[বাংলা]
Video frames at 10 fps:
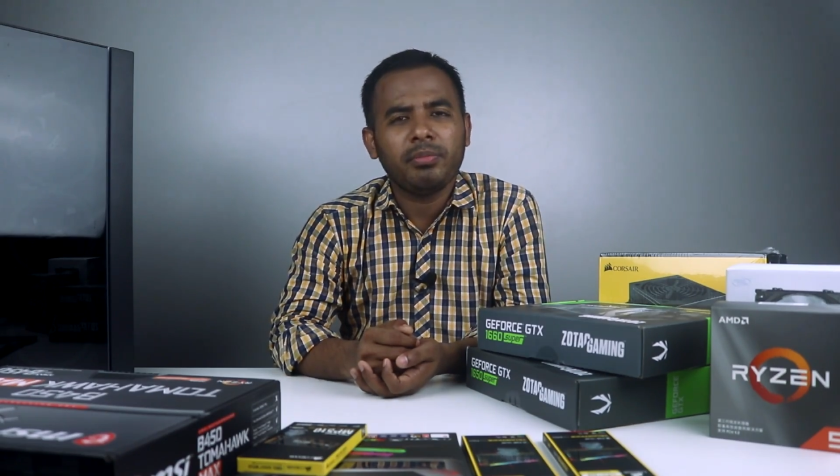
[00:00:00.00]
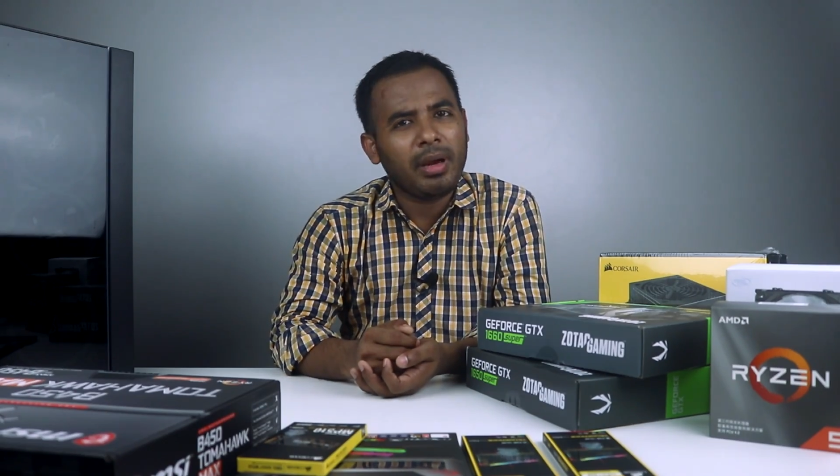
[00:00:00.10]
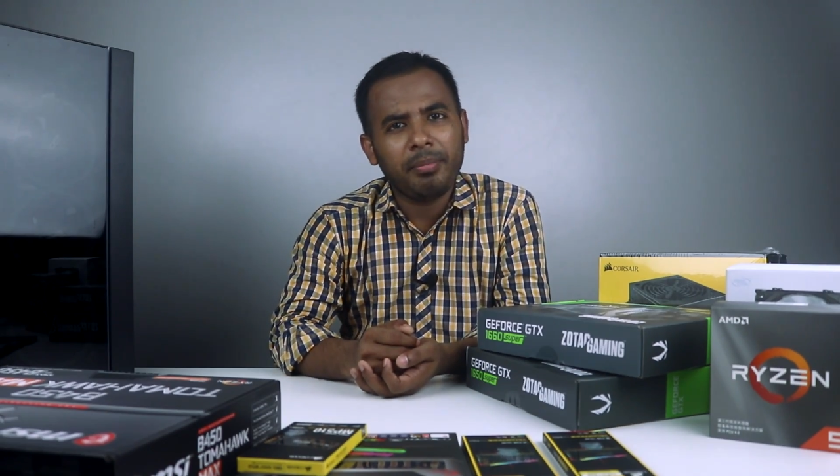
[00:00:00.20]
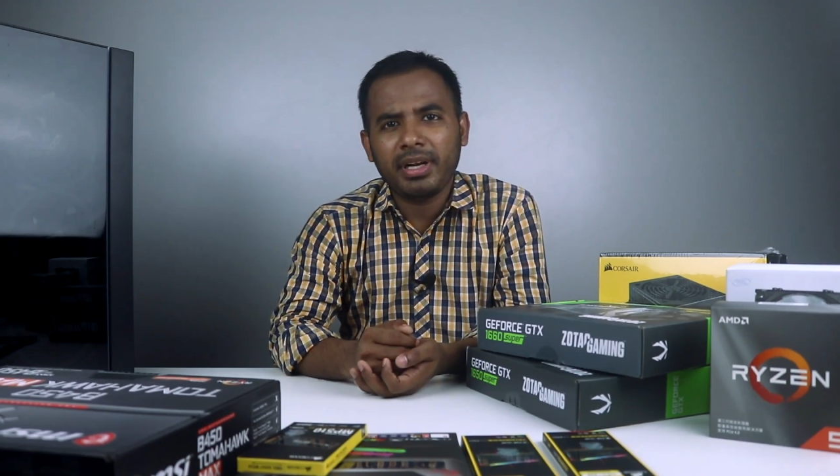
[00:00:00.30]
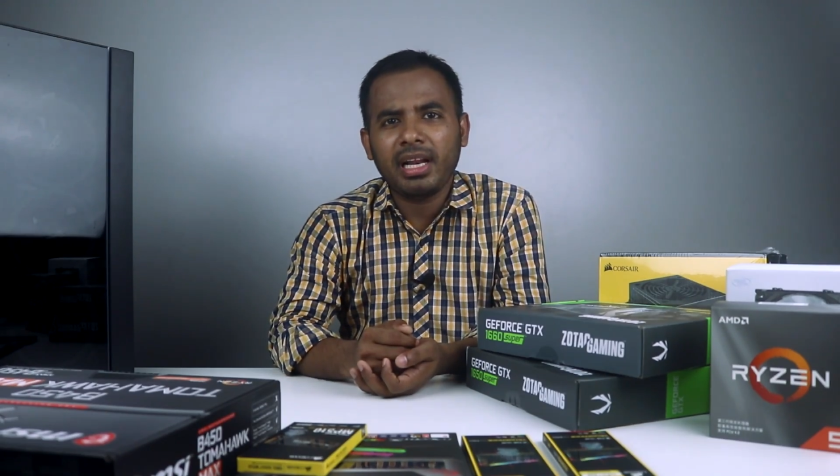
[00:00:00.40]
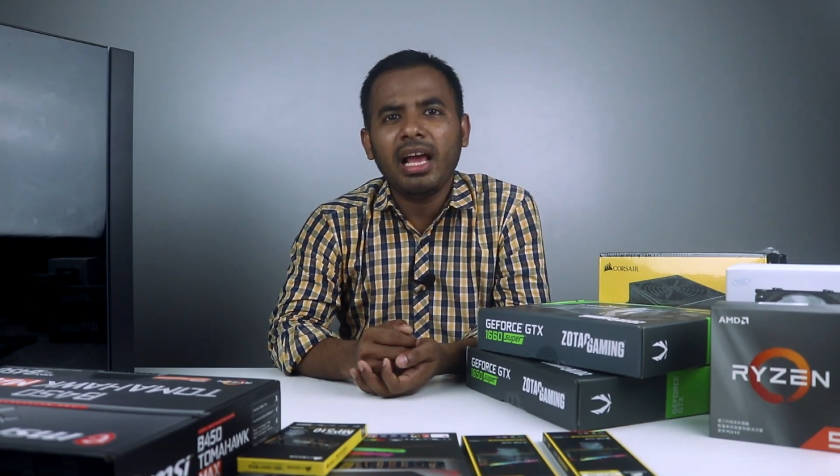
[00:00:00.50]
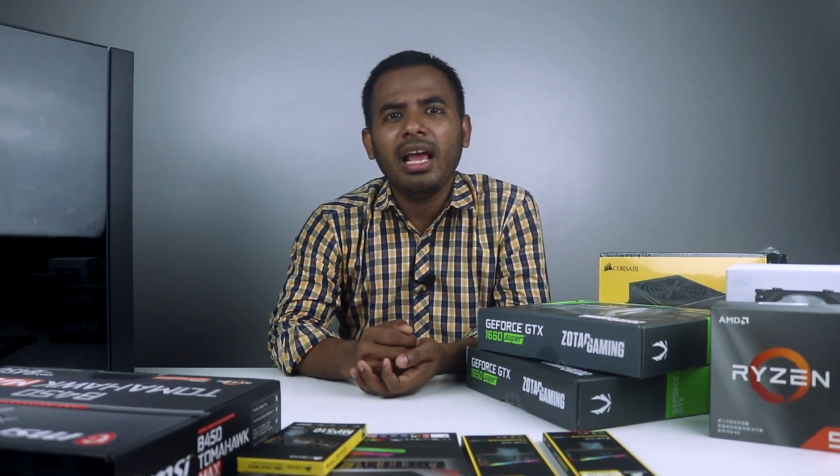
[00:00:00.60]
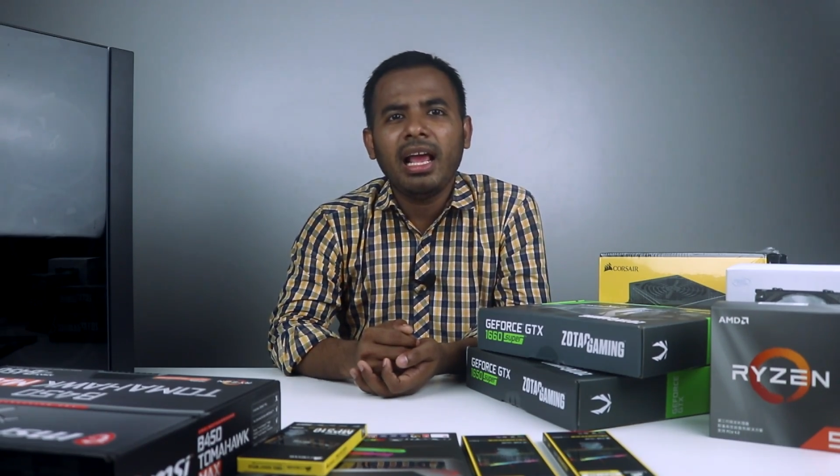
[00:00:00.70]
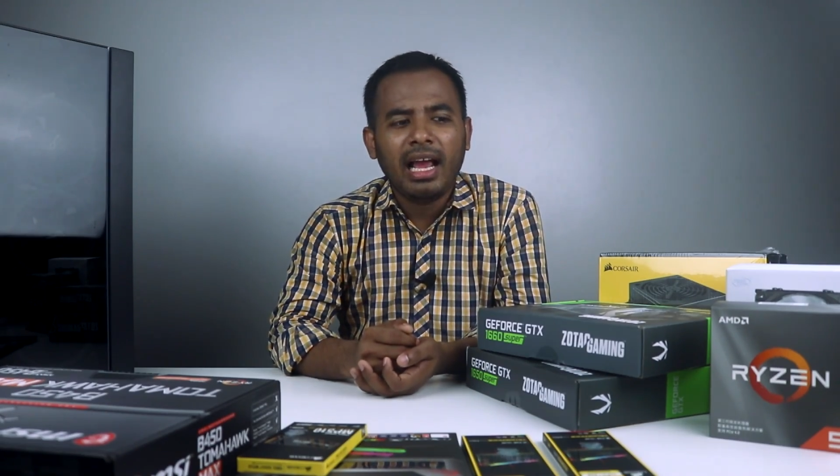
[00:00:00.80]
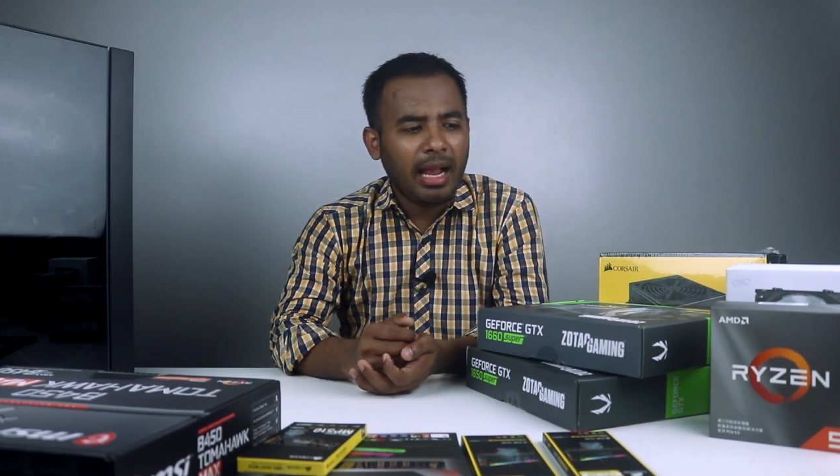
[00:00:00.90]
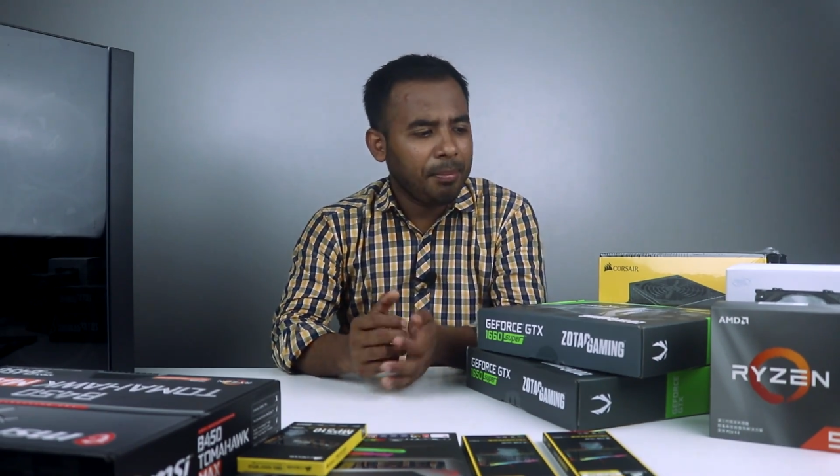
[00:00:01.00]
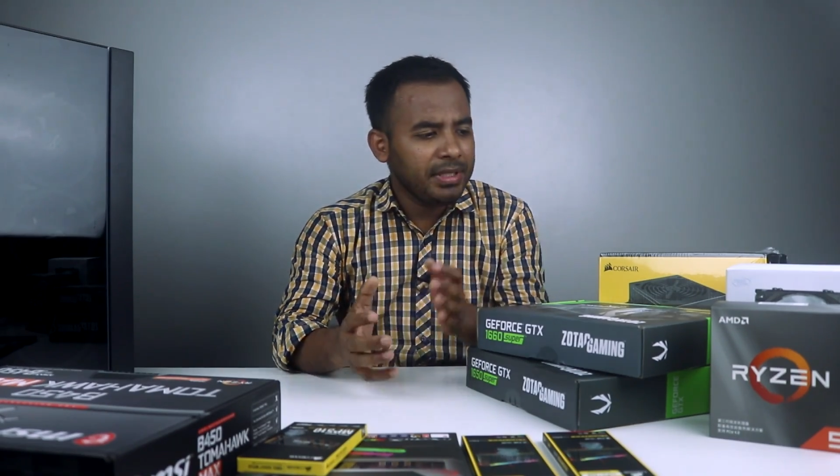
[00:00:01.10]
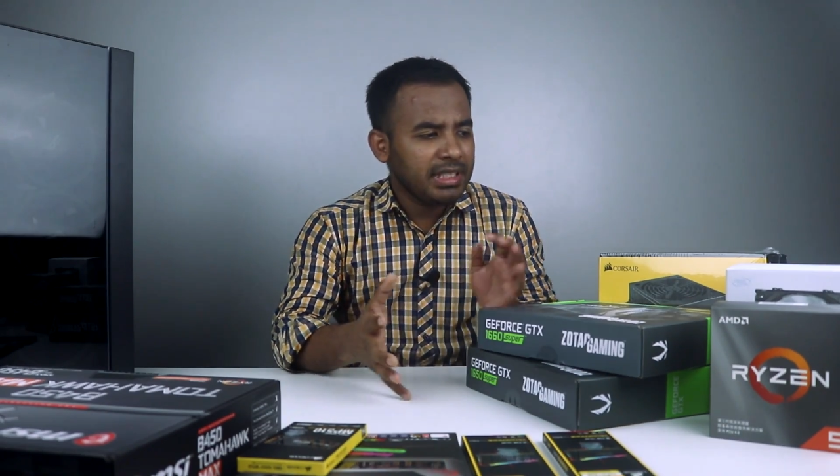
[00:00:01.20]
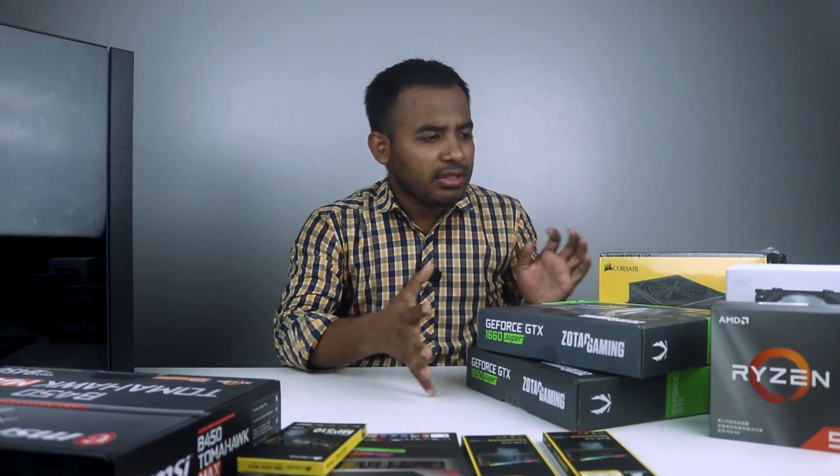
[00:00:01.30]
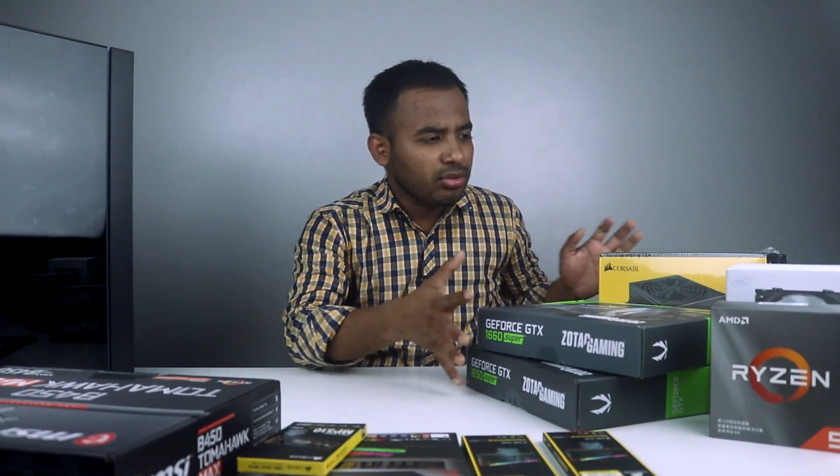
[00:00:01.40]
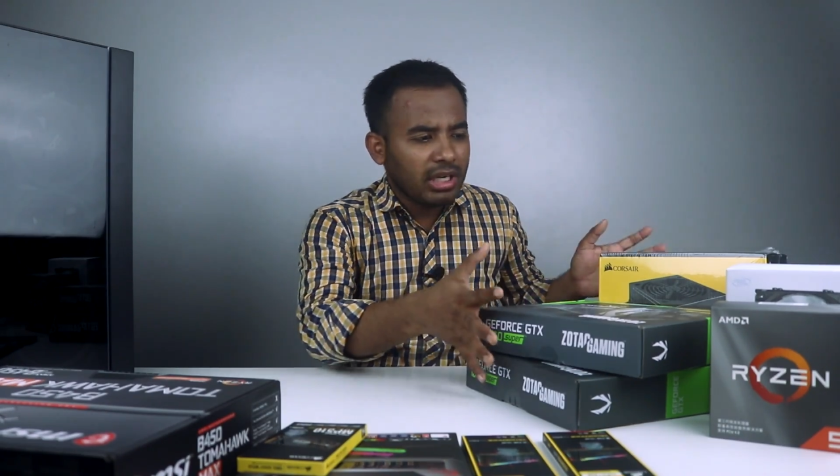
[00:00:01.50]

ভাববেন না আপনি যে এত